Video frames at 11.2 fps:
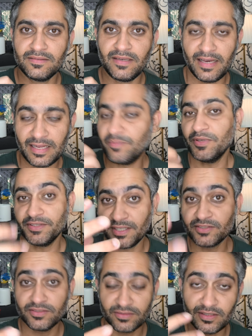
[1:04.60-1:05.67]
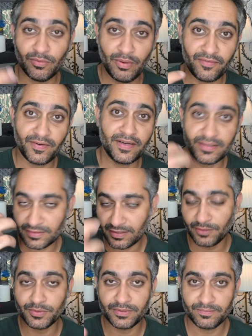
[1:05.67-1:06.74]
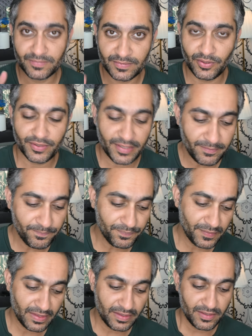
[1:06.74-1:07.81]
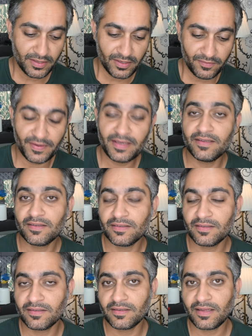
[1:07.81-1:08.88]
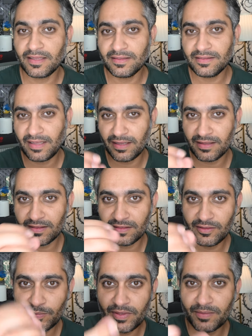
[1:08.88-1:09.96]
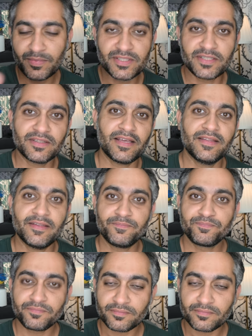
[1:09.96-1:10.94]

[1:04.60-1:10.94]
العالم محتاج الواي فاي قوي اوكي فخلينا ناخذ نبذه بسيطه عنه